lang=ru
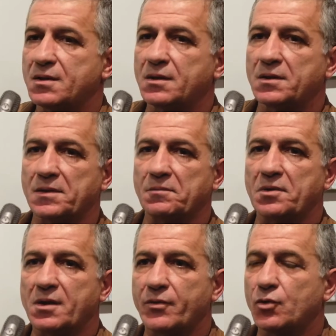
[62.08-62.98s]
это в
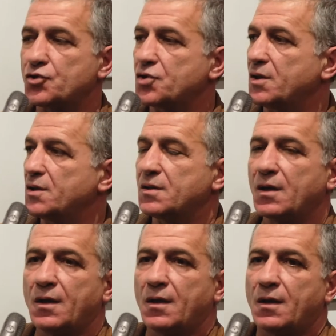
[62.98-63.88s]
первую очередь
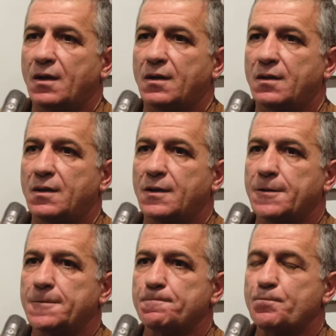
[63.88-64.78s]

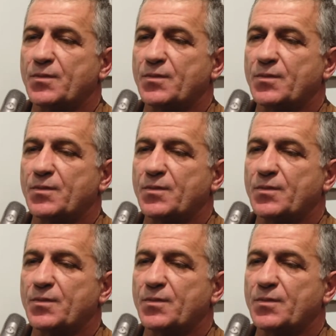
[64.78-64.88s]
э,